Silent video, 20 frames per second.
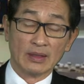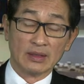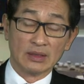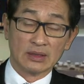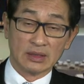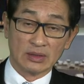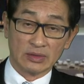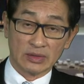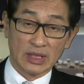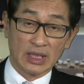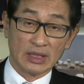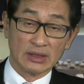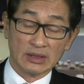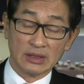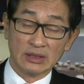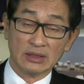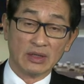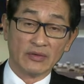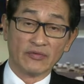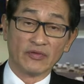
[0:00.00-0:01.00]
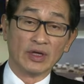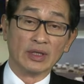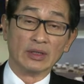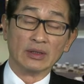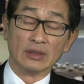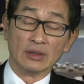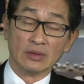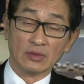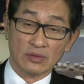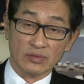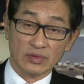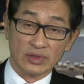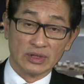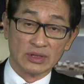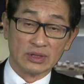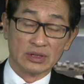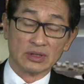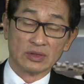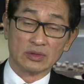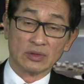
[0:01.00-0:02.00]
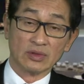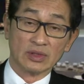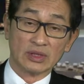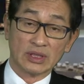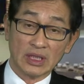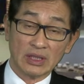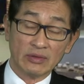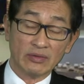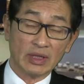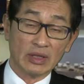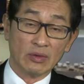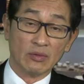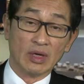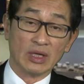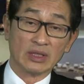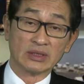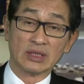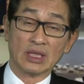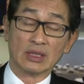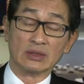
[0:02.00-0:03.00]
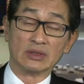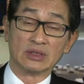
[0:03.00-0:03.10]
就像一月份股市是从低位往上